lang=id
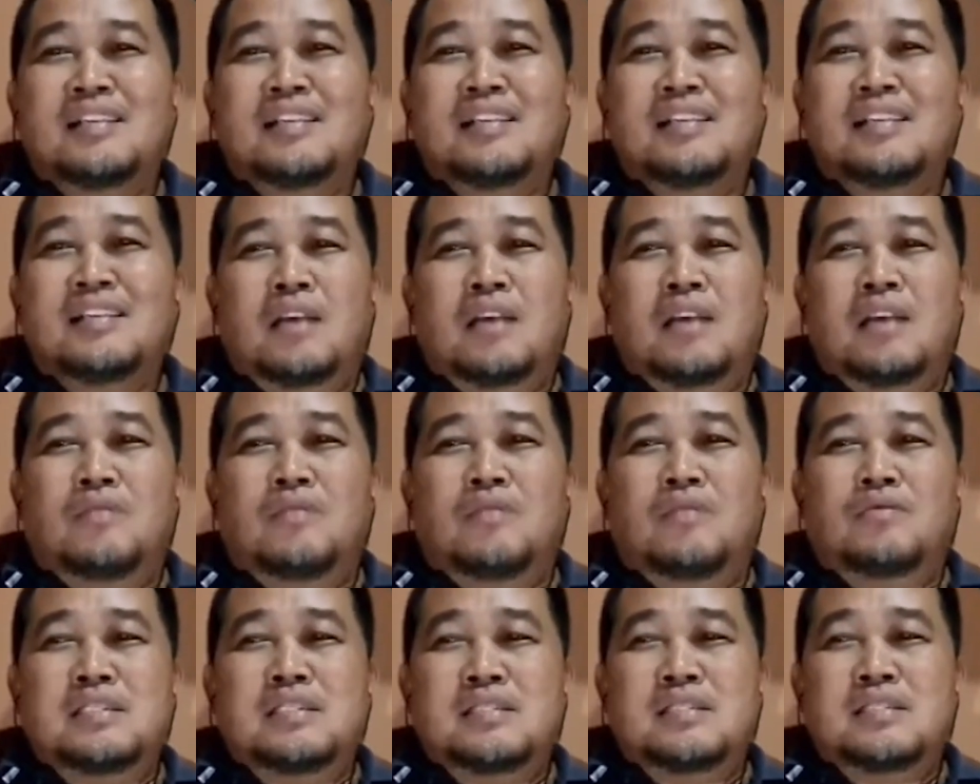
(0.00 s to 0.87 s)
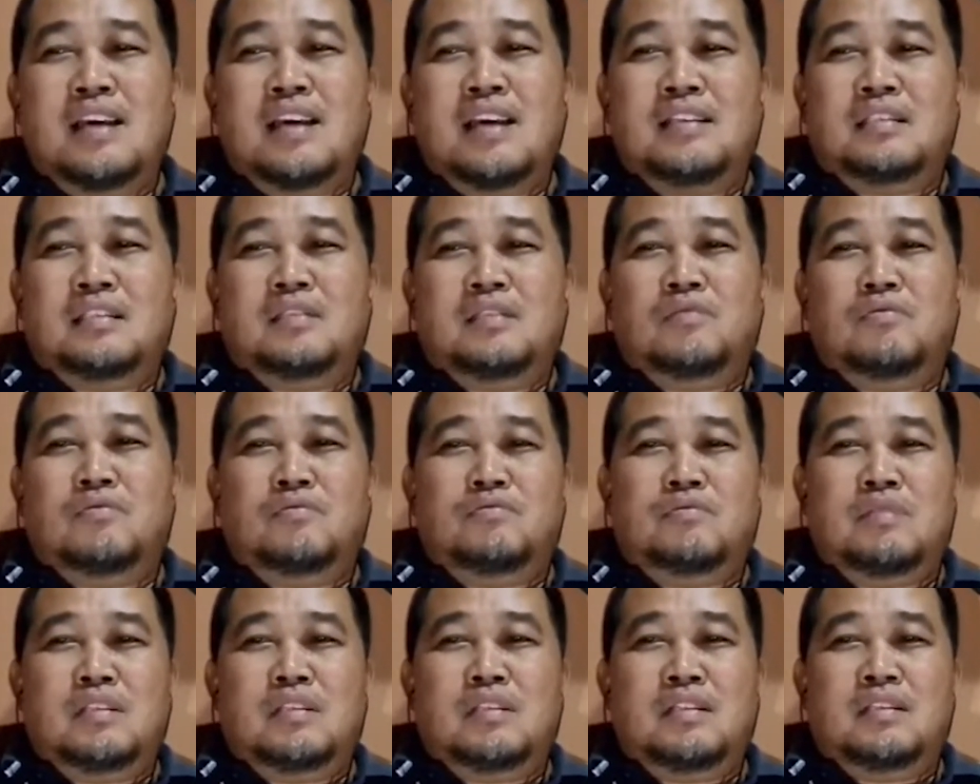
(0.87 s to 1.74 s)
kalau tiga
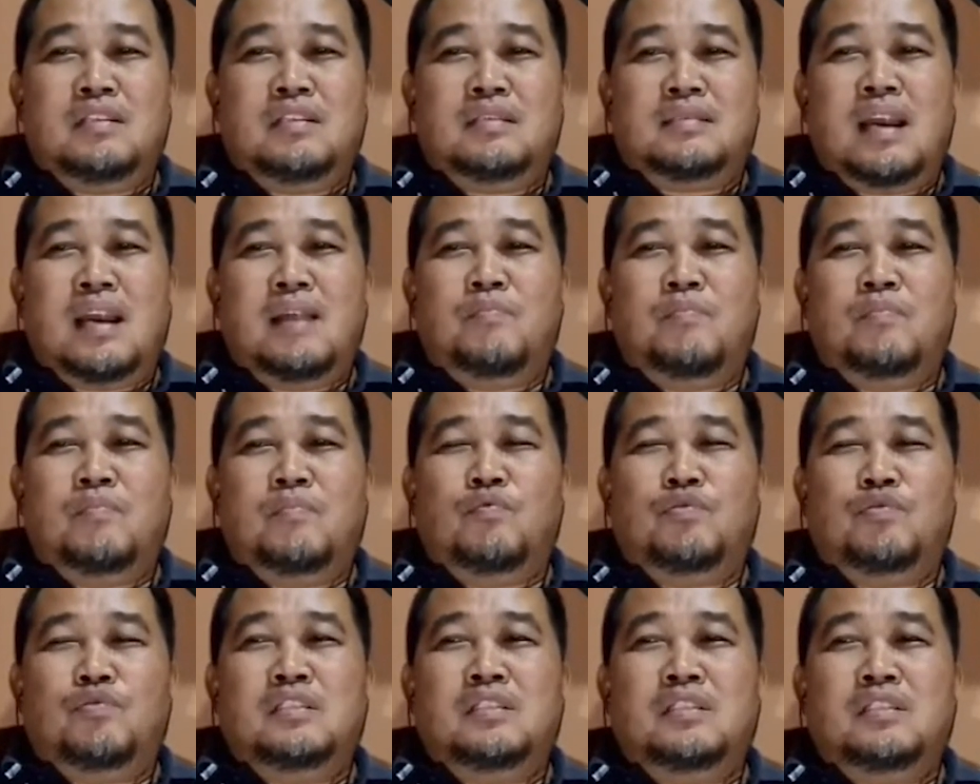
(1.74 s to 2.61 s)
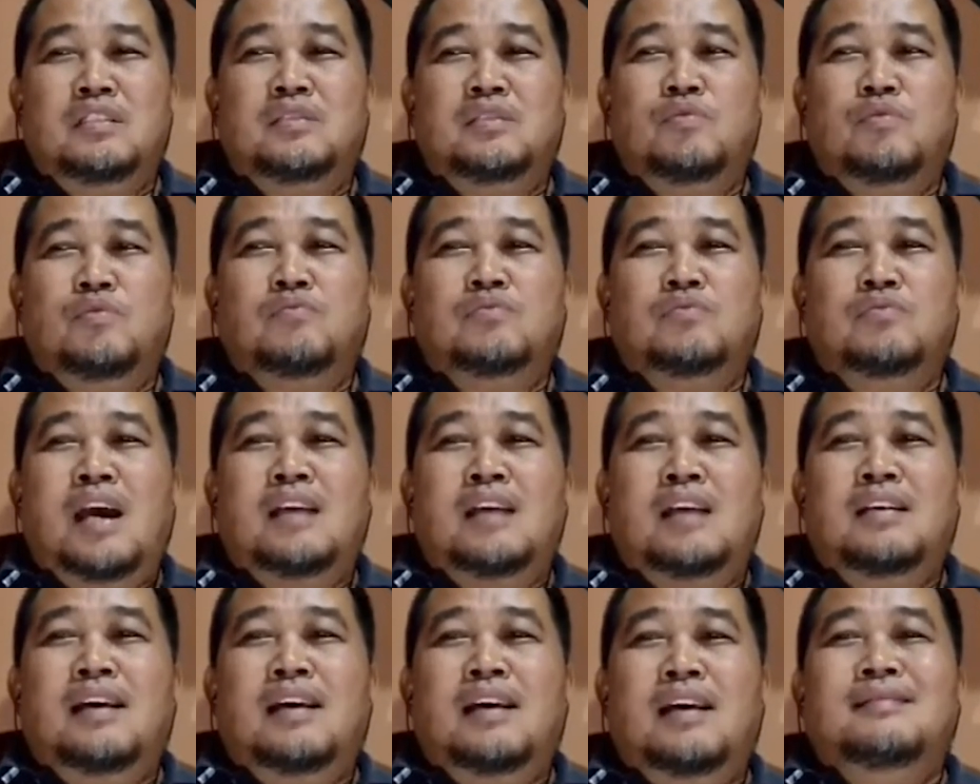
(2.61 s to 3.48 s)
itu dalam posisi suatu
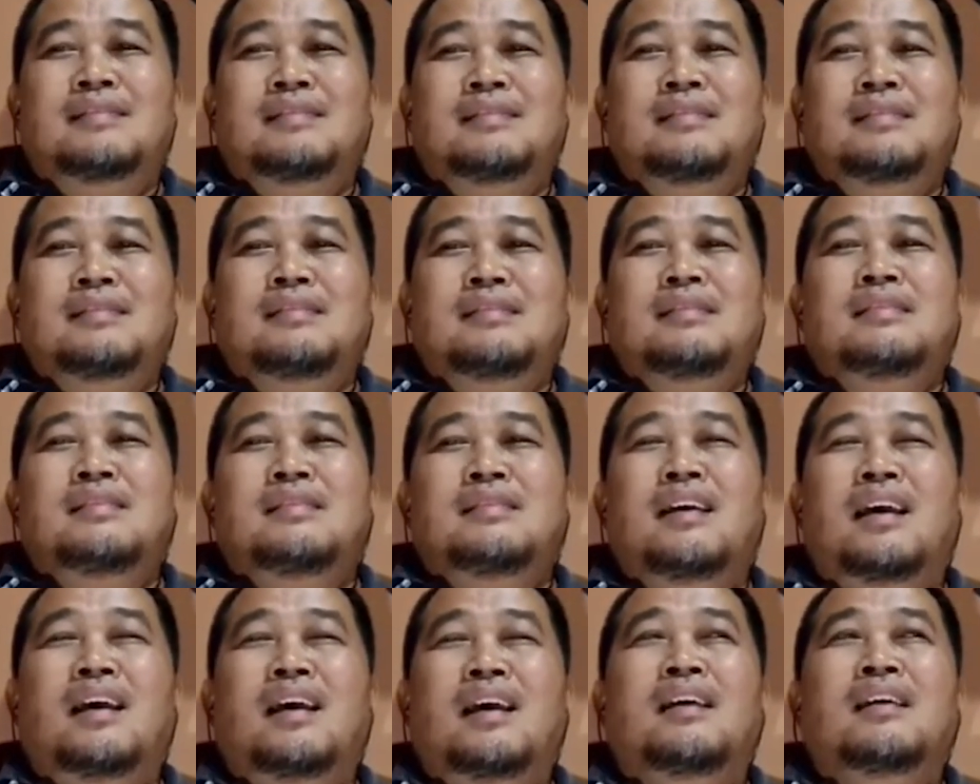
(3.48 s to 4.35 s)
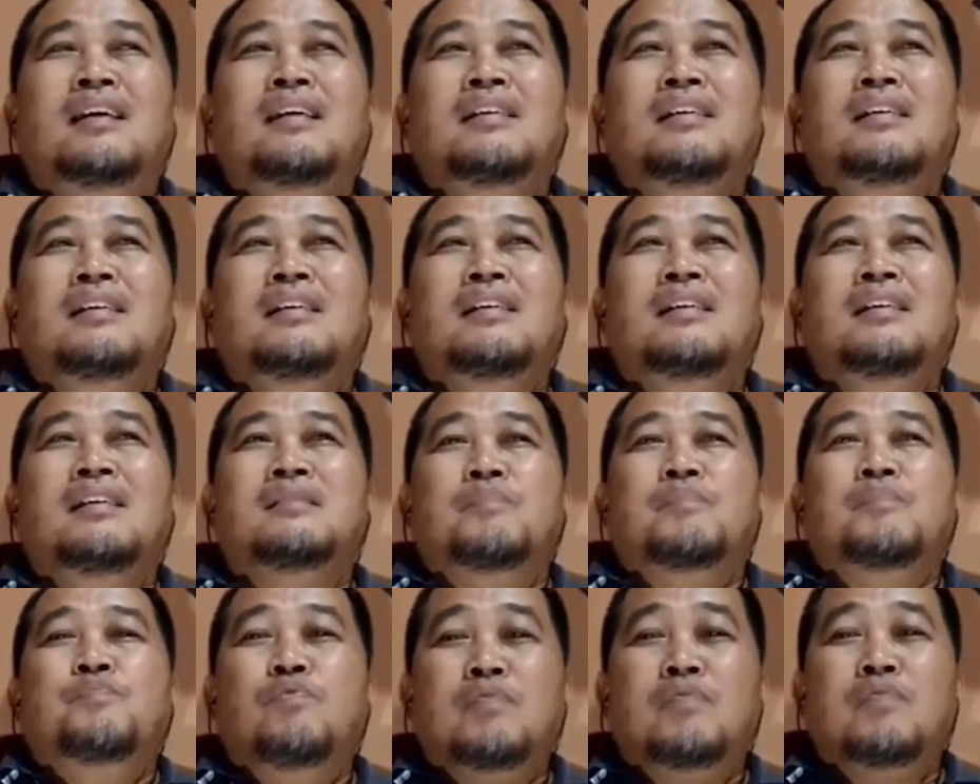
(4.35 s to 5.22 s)
saat nanti
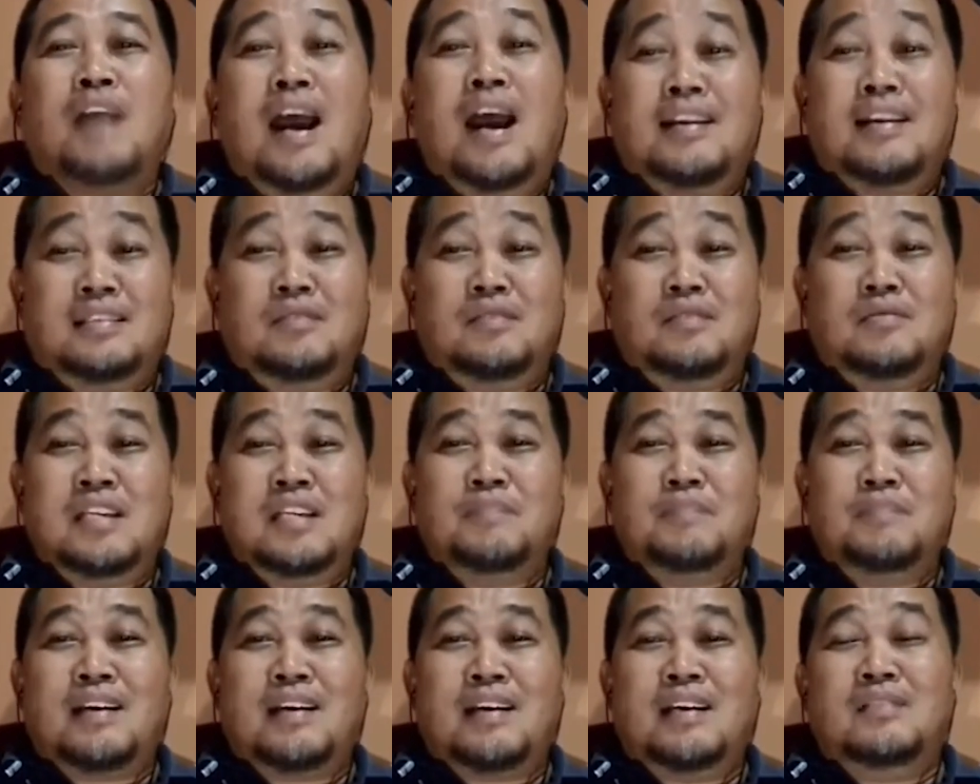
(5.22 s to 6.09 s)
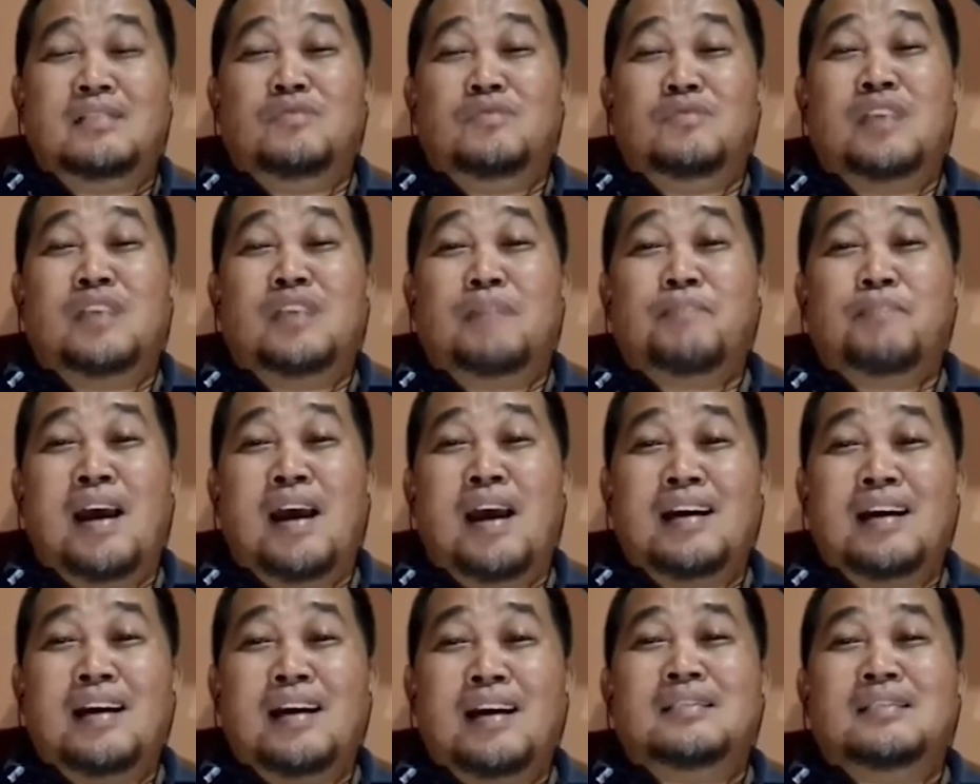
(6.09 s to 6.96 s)
terbuka gitu, kingmaker itu
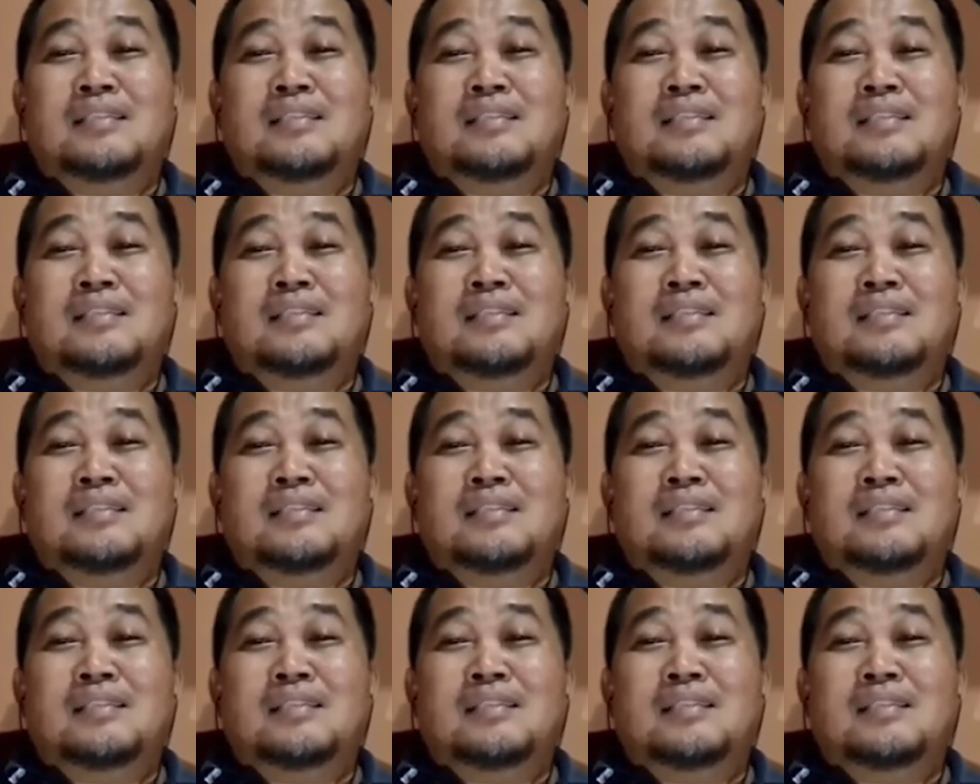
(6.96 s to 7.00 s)
siapa, akan